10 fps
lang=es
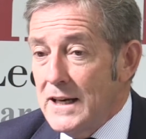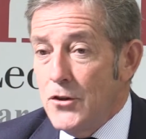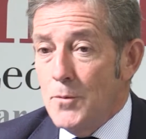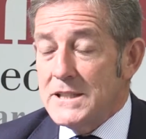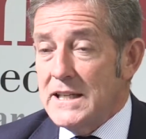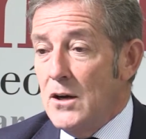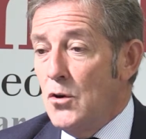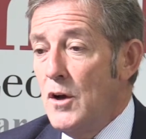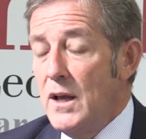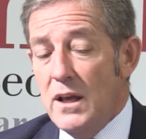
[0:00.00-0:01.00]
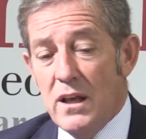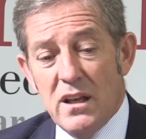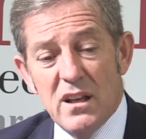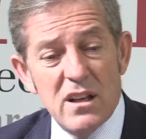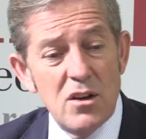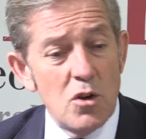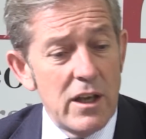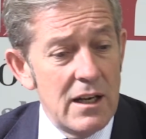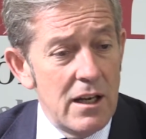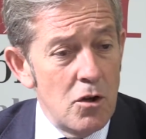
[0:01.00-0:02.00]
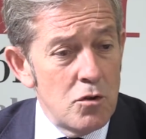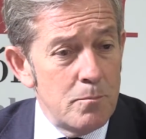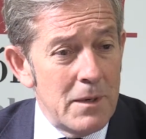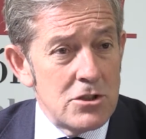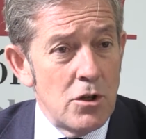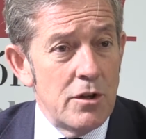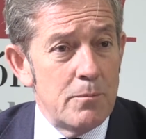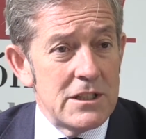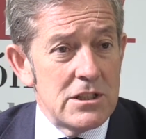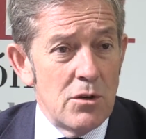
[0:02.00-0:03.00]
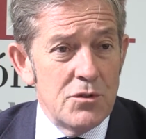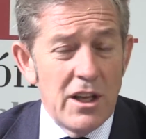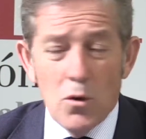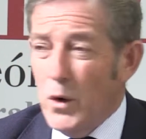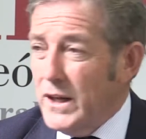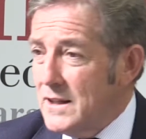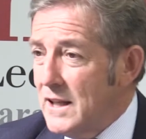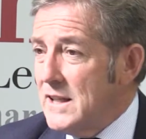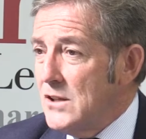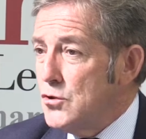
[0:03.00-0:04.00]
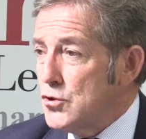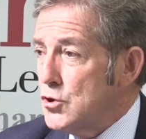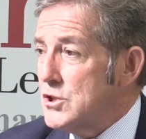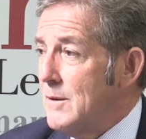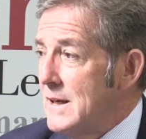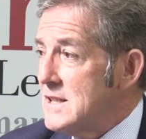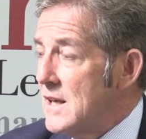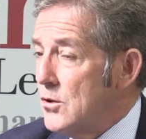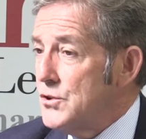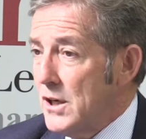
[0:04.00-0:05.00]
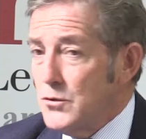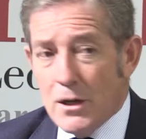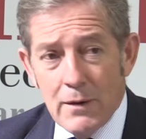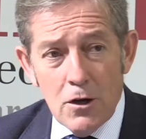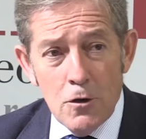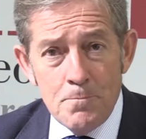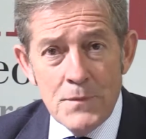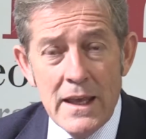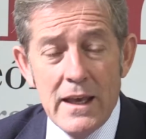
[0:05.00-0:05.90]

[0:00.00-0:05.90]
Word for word: El año pasado eh, creo que en León pasaron de cuarenta y tantos los chavales que encontraron trabajo,